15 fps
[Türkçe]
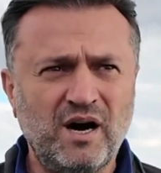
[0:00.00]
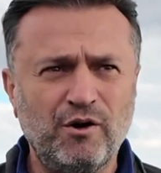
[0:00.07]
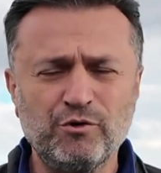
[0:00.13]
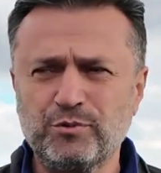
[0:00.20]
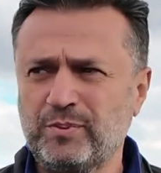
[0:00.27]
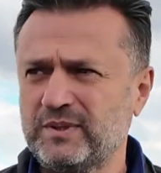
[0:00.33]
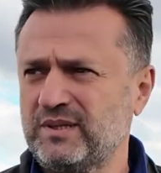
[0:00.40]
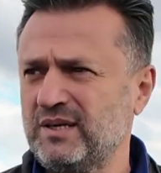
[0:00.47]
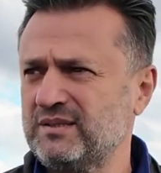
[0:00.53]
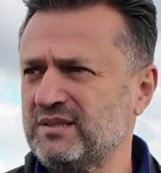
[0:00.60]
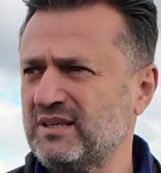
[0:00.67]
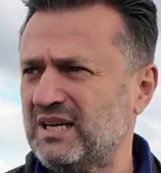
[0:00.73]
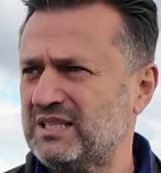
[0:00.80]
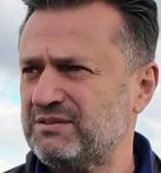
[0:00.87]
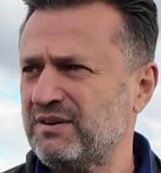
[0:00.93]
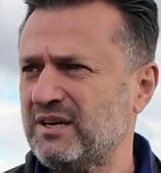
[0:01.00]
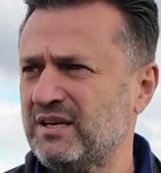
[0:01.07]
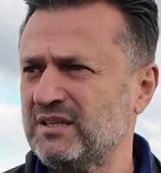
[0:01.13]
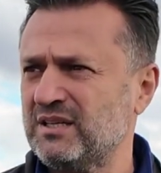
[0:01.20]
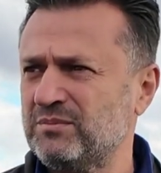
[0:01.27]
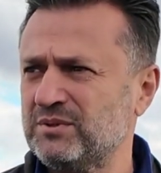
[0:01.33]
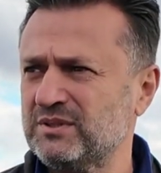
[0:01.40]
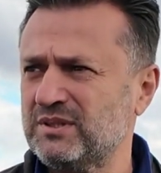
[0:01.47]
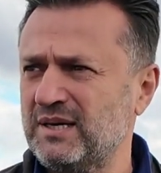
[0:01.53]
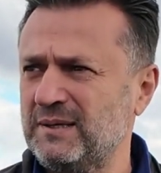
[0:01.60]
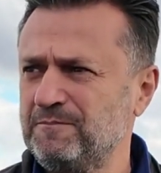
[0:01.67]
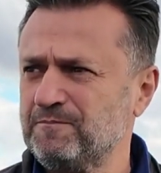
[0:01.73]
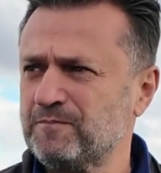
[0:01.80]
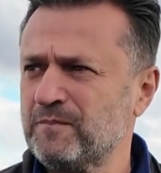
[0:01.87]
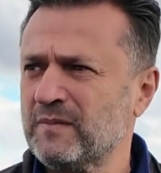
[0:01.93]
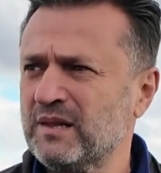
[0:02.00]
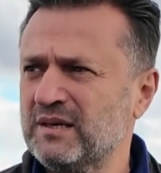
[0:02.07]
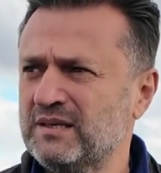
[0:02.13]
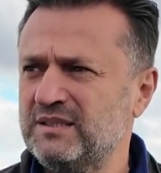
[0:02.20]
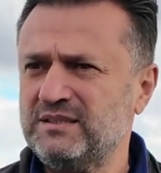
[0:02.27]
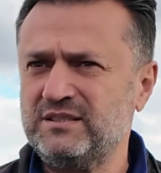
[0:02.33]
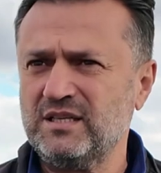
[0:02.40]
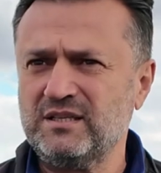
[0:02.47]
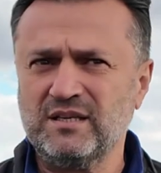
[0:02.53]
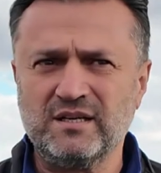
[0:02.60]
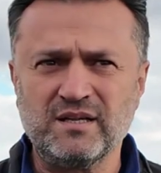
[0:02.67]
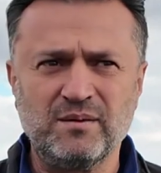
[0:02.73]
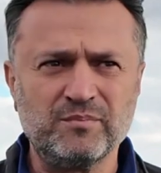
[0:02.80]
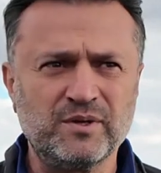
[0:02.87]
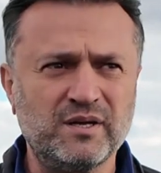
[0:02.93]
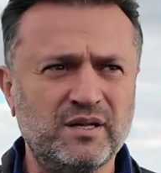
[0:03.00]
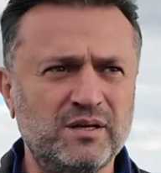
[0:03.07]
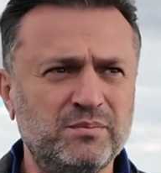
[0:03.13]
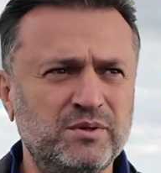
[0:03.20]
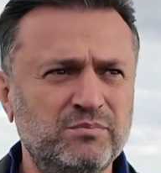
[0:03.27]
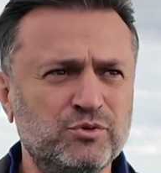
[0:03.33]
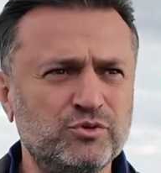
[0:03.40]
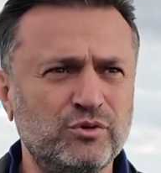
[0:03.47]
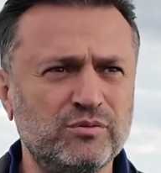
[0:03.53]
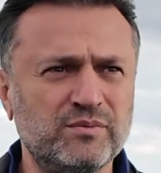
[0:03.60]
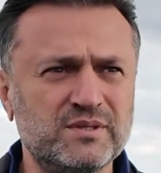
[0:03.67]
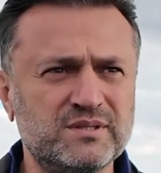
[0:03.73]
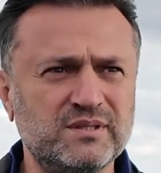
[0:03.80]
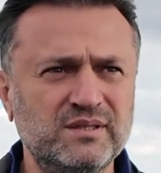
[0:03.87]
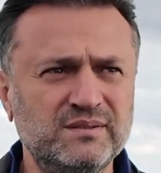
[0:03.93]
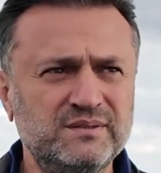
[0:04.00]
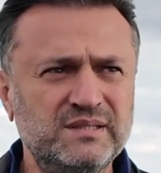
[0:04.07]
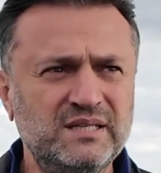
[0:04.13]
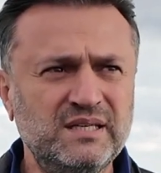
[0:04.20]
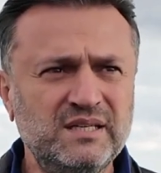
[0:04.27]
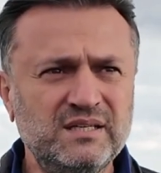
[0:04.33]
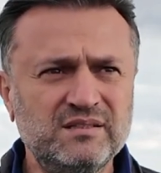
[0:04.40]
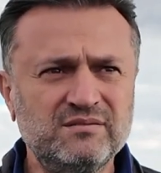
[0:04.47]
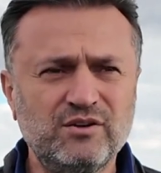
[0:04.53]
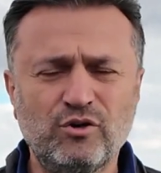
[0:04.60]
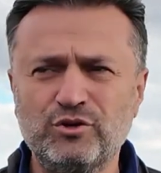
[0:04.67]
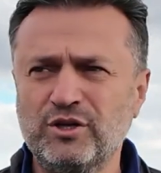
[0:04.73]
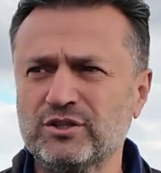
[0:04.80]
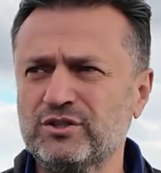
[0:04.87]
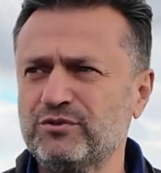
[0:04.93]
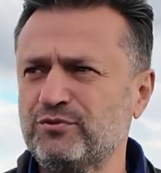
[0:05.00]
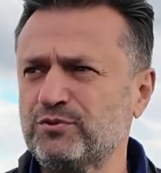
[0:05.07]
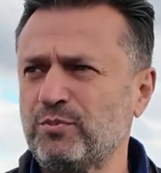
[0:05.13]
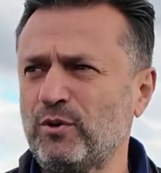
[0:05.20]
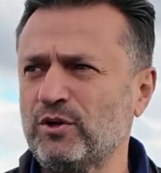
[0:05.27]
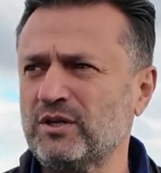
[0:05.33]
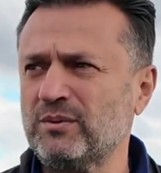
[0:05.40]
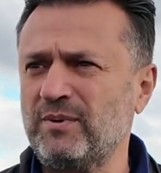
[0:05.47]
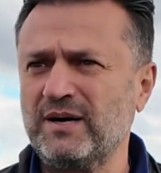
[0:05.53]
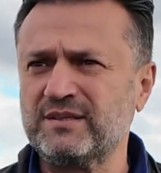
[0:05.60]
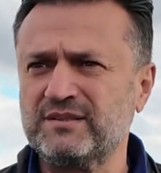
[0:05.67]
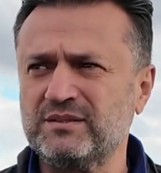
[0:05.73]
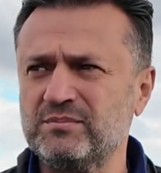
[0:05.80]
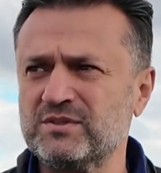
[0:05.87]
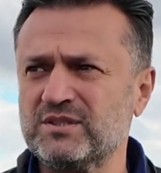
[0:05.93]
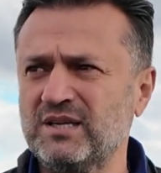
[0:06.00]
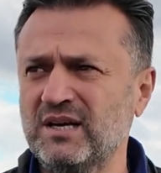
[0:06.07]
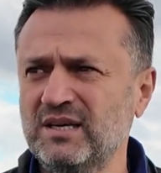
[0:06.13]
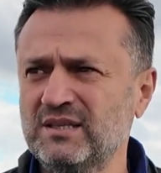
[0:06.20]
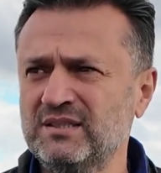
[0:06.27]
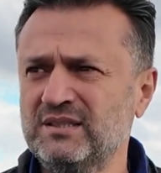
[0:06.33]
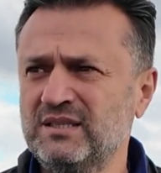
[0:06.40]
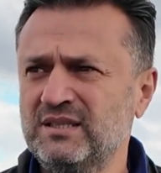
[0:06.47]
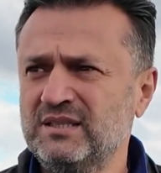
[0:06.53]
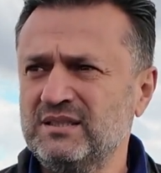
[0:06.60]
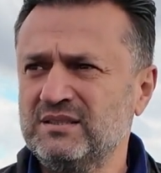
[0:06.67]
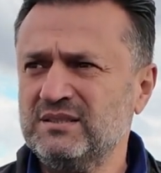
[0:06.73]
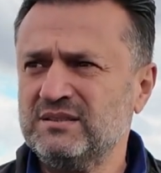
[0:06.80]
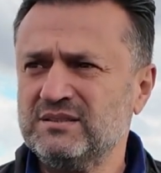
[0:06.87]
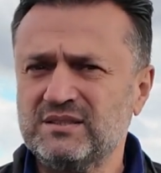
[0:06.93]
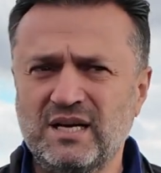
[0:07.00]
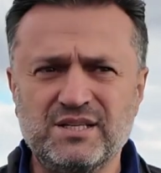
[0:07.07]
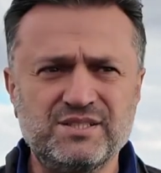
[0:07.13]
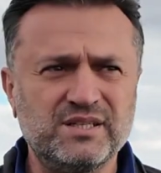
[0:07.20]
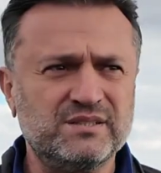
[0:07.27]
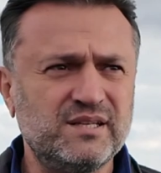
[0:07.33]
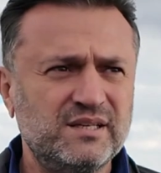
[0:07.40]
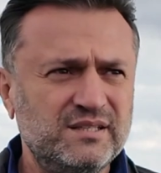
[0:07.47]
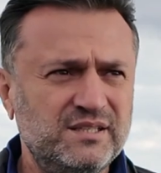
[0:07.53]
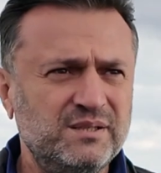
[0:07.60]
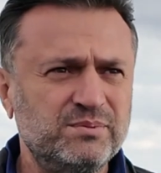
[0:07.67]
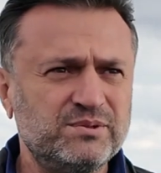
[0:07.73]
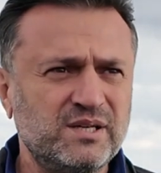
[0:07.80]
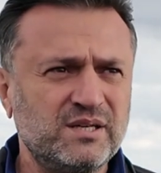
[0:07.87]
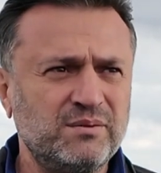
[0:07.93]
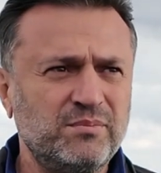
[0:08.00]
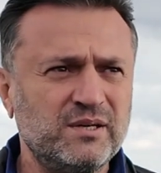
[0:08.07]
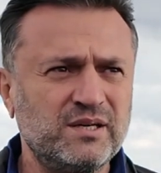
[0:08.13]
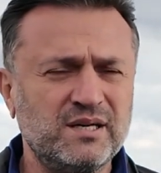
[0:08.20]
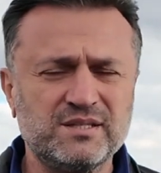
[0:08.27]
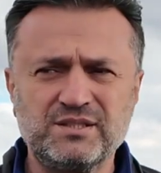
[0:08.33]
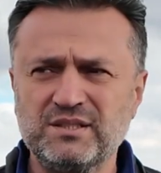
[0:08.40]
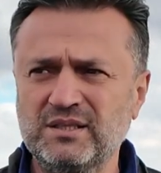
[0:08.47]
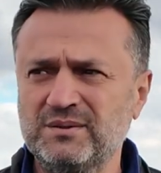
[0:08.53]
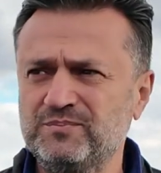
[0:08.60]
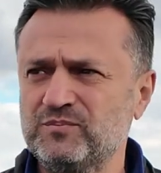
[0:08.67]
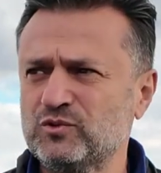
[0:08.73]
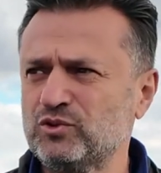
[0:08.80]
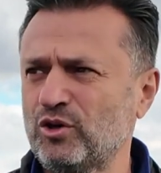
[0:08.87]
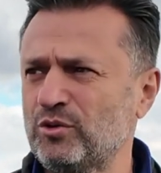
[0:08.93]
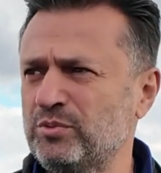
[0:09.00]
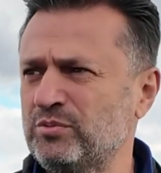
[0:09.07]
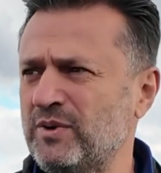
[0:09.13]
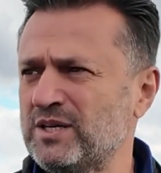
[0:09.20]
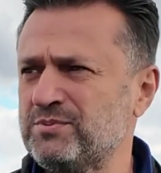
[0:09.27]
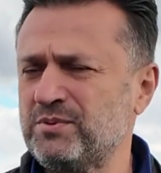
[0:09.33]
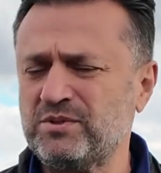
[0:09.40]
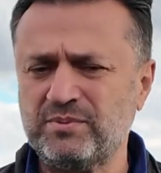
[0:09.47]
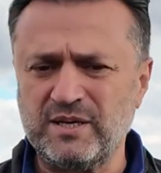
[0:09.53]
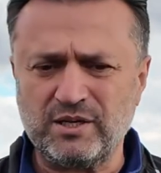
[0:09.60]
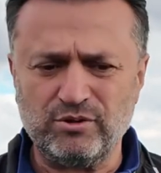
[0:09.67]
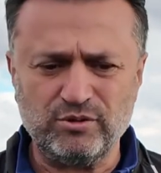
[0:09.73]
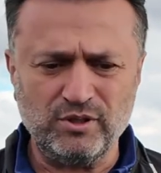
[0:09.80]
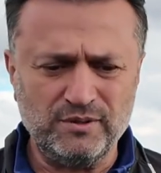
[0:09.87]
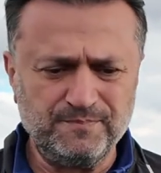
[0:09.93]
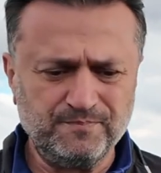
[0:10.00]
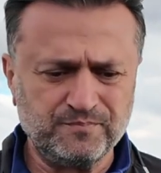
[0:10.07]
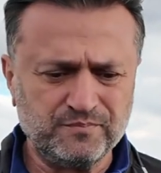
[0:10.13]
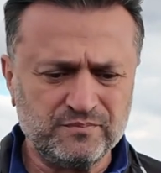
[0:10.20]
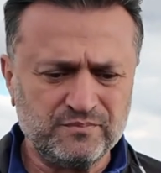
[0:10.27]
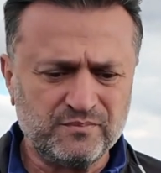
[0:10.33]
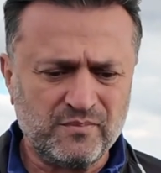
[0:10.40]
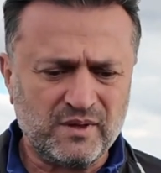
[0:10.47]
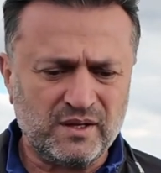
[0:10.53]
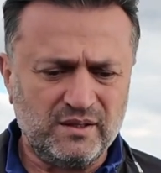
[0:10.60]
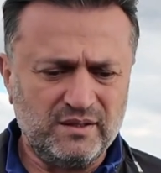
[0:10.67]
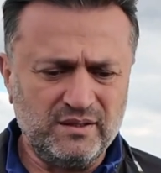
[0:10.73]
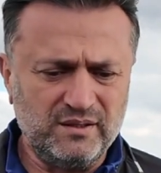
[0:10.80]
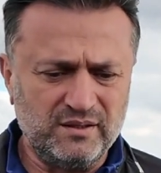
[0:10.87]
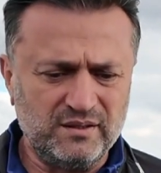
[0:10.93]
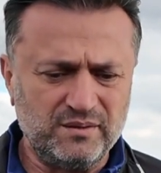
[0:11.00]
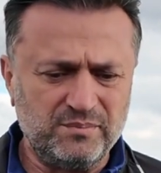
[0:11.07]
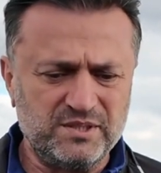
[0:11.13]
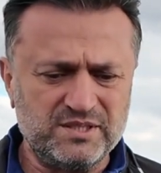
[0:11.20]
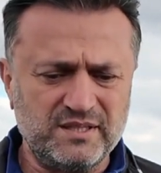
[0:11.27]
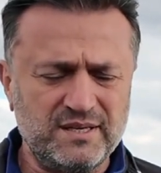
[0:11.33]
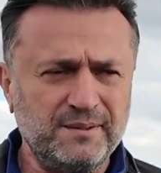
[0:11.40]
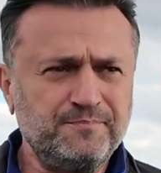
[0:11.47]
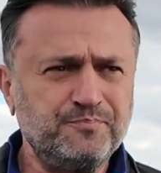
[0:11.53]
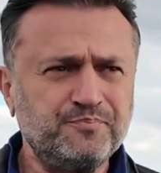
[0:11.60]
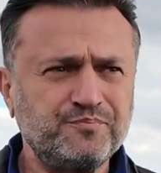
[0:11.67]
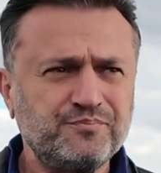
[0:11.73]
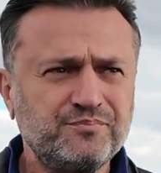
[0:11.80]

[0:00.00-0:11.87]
Avrupa'dan transfer anlamında istediği adamları alabilmiş olması ve oynadığı futbola da baktığımızda gerçekten iyi bir takıma karşı zor bir maç bizi bekliyor. Ee, biz de